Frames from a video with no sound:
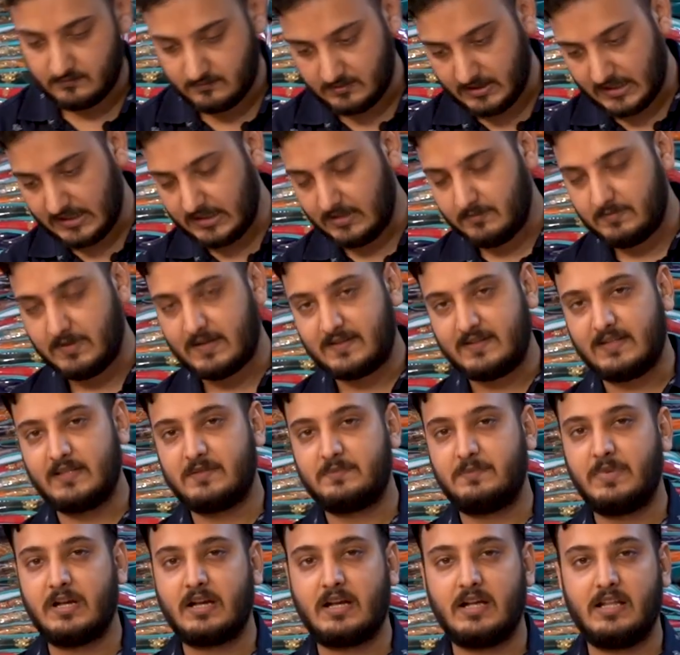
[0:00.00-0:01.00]
डेली बेसिस
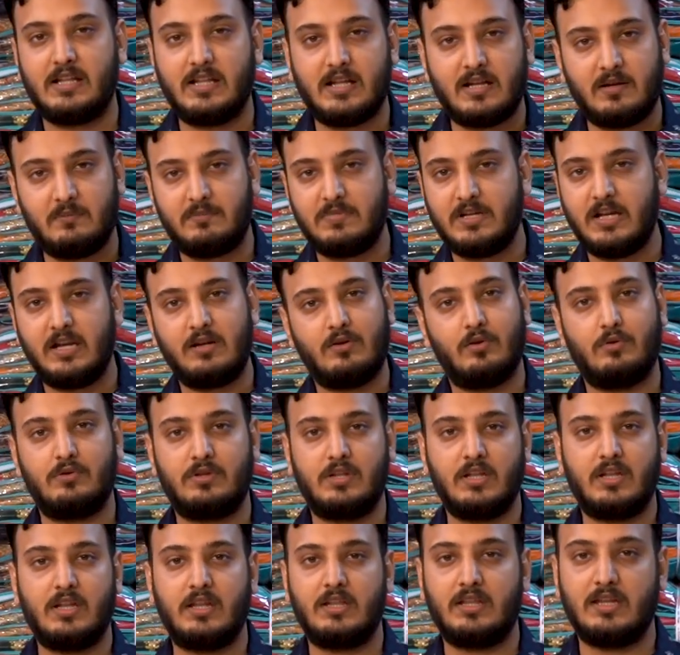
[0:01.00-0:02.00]
पे कलर अपडेट
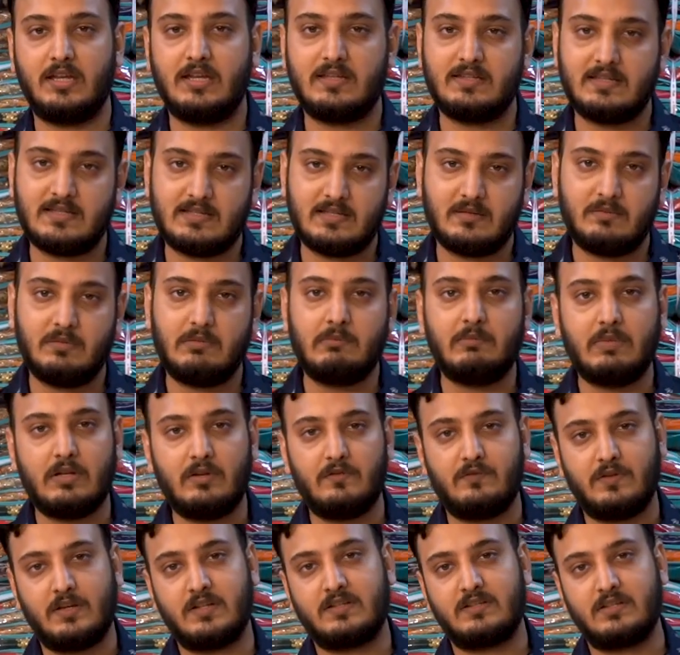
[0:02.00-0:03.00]
होते रहते हैं जैसे भी
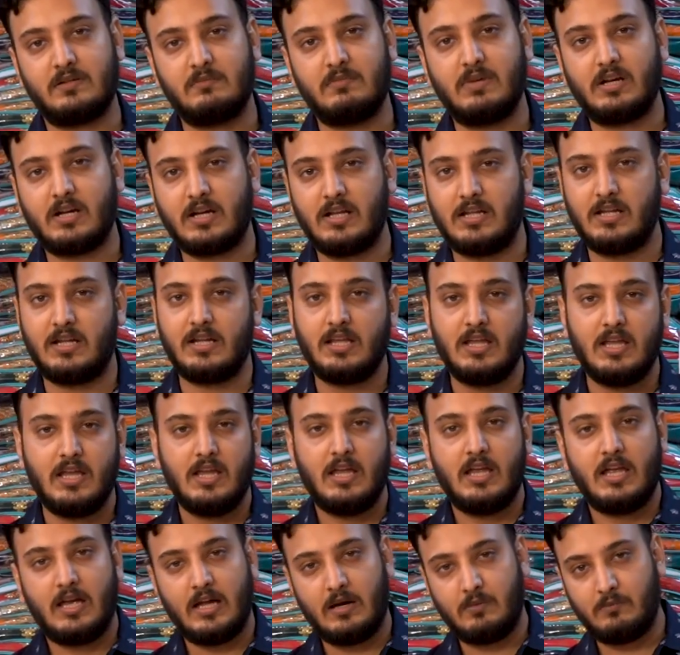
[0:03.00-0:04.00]
मैन्युफैक्चरिंग में कलर
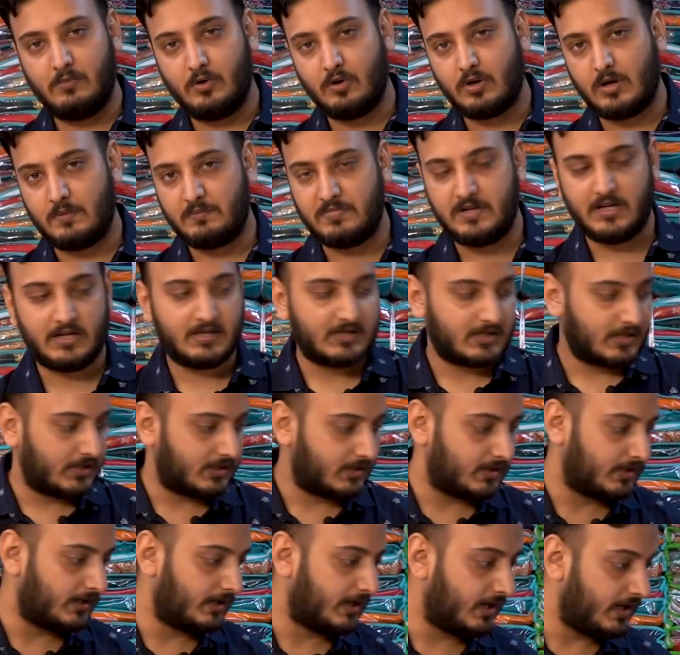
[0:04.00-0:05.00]
हम लोग अपडेट
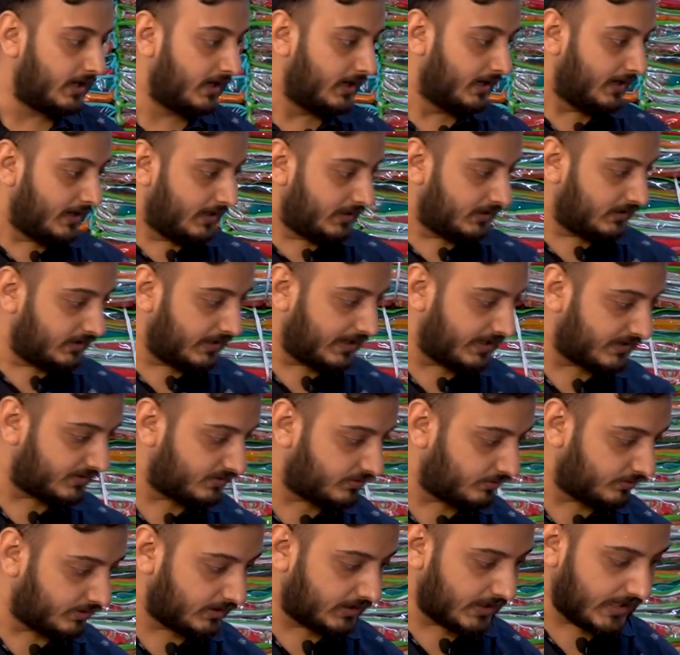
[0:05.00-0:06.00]
करते हैं नेक्स्ट
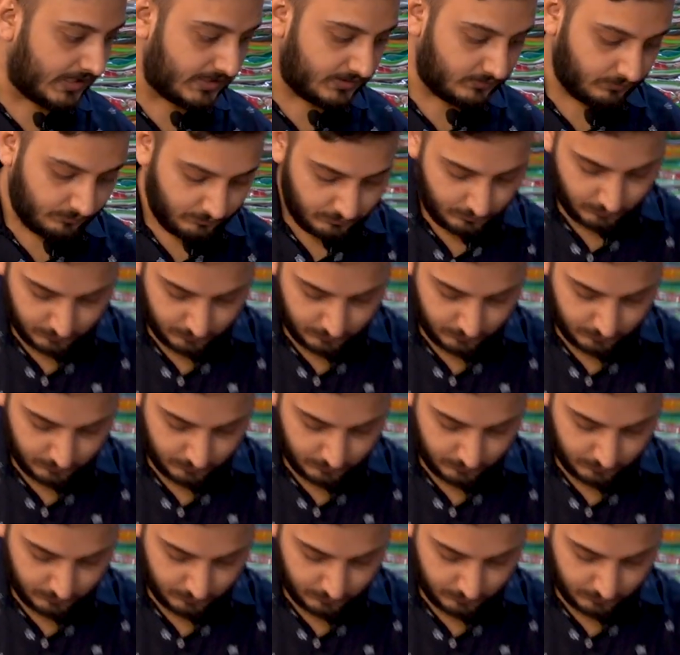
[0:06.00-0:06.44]
जो दिखा रहा हूँ